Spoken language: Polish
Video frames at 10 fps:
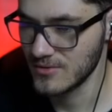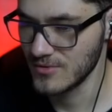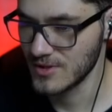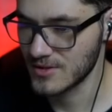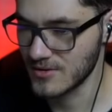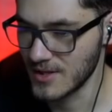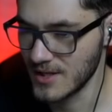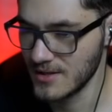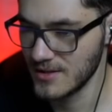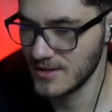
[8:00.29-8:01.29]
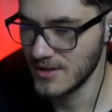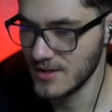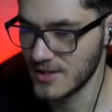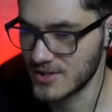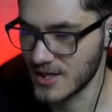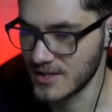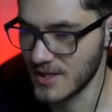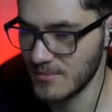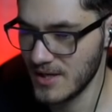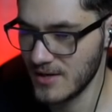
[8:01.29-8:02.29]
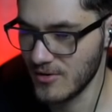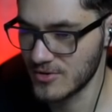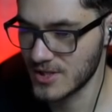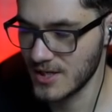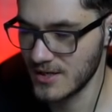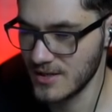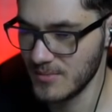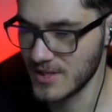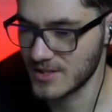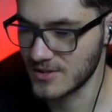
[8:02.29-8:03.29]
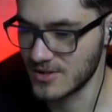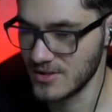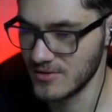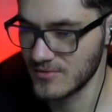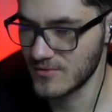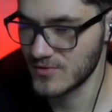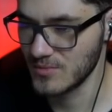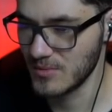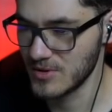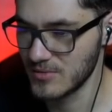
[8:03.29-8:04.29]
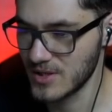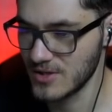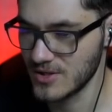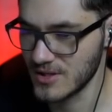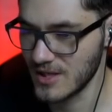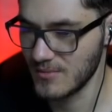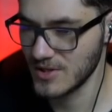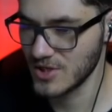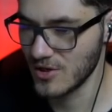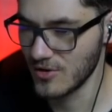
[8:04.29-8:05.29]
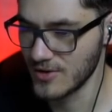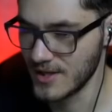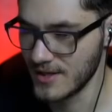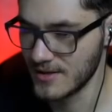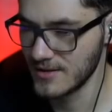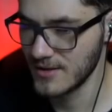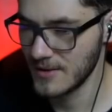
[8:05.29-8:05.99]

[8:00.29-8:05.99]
Tu jest kolejny. Nie, czekaj, ten ma oczka niebieskie, czyli no to w sumie będą jakieś ten. Ten ma zielone.